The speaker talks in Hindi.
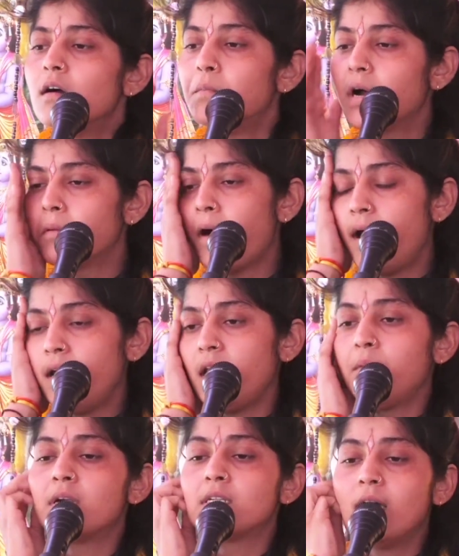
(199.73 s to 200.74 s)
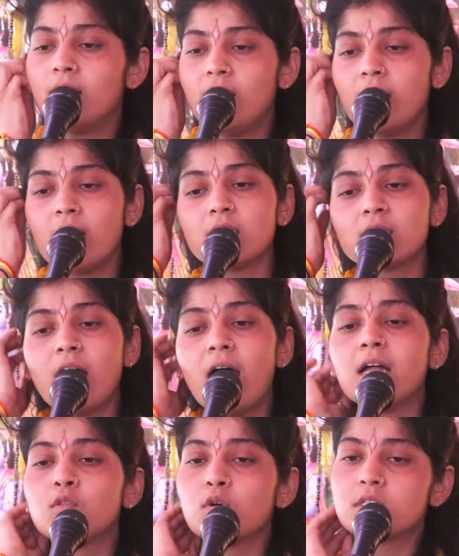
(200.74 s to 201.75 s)
भगवान ने वरदान दिया
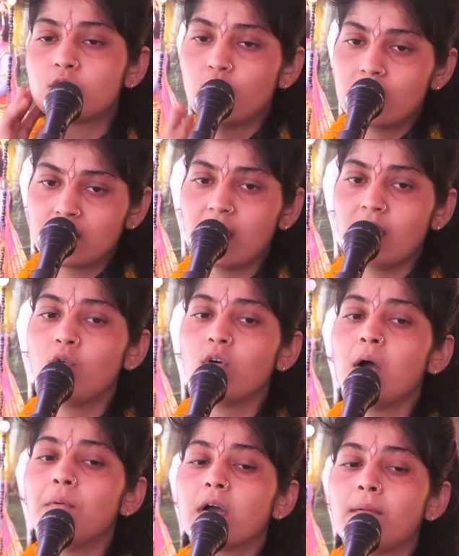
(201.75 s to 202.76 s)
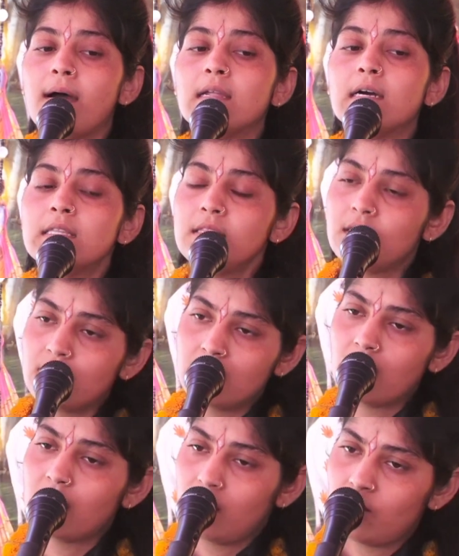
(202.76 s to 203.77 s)
तथा तो तो ऐसा ही होगा भगवान अंतर
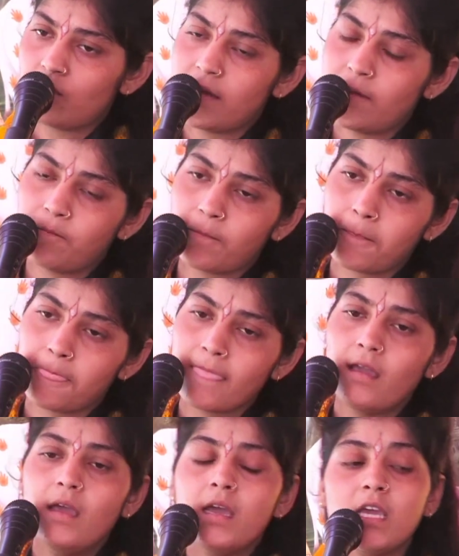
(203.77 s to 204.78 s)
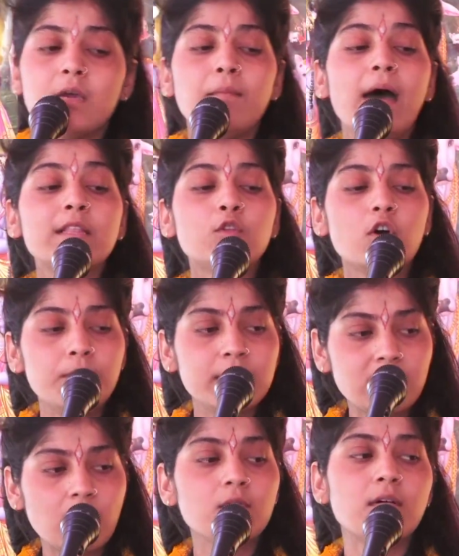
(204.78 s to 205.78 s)
ध्यान हो गए एक बात और
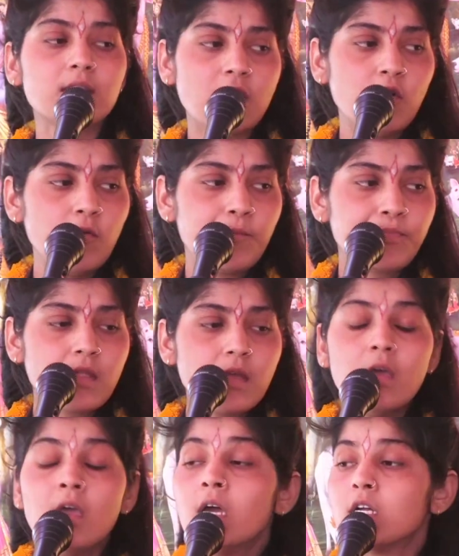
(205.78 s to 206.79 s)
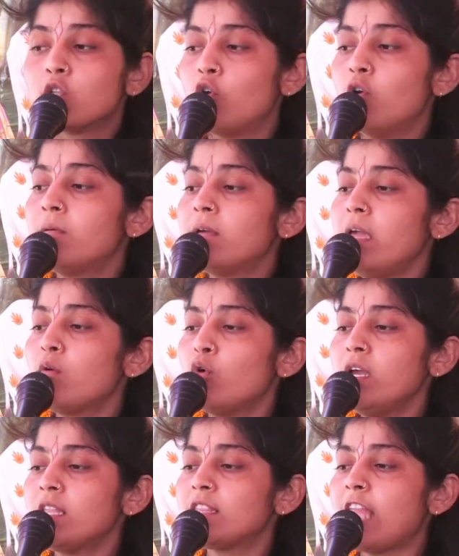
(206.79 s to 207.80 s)
बताऊं बताओ ध्रुव की
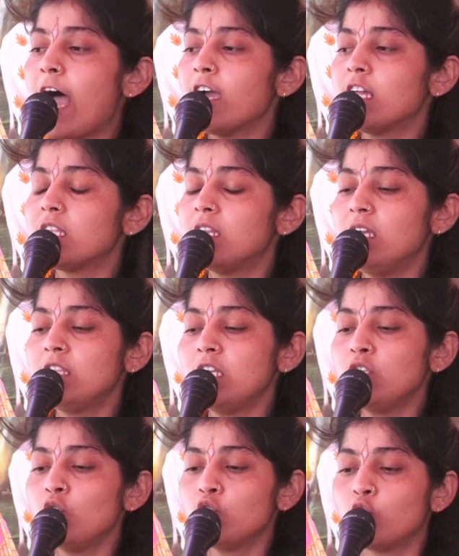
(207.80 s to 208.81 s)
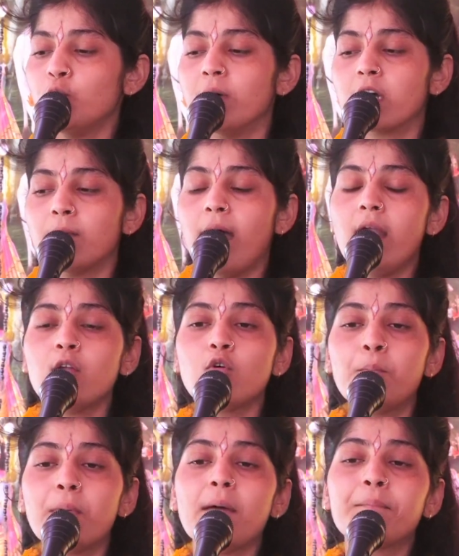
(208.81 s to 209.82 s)
कोई ताकत नहीं थी जो ध्रुव भगवान
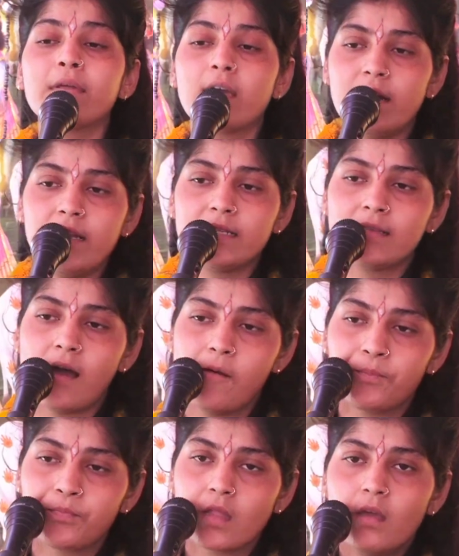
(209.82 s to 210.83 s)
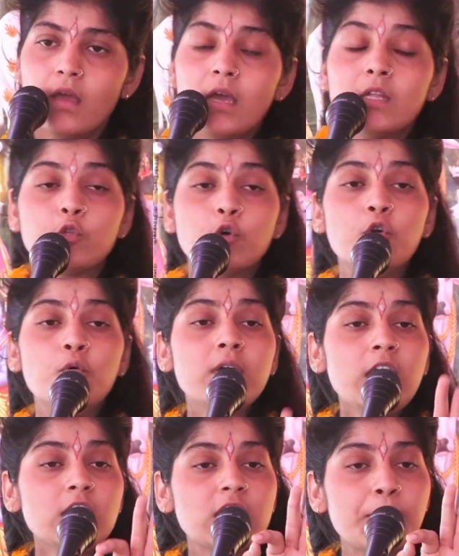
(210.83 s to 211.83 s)
को प्राप्त कर लेता ध्रुव
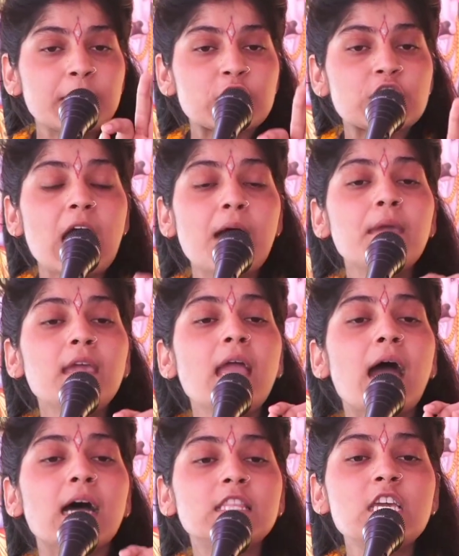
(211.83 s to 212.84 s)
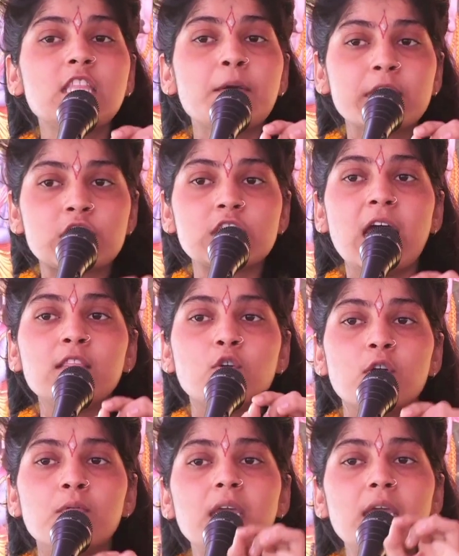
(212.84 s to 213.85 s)
की तपस्या में आदि तपस्या
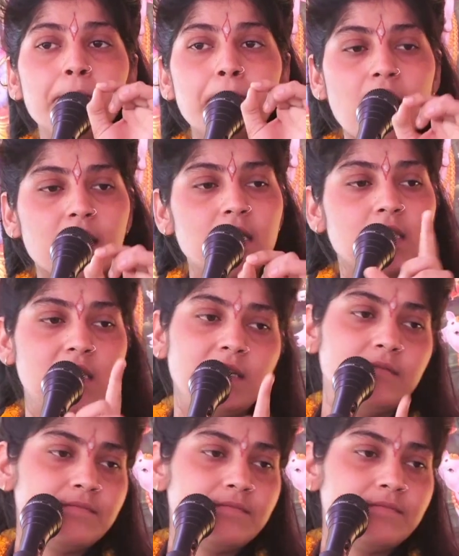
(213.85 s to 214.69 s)
ध्रुव की माँ की थी